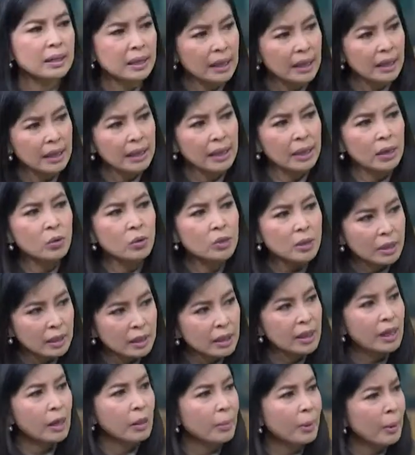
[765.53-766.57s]
กติเนี่ยลูกเสือ
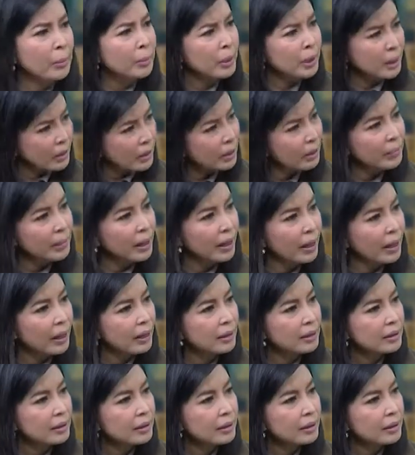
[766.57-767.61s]
ที่เนปาลมีเยอะไหมคะ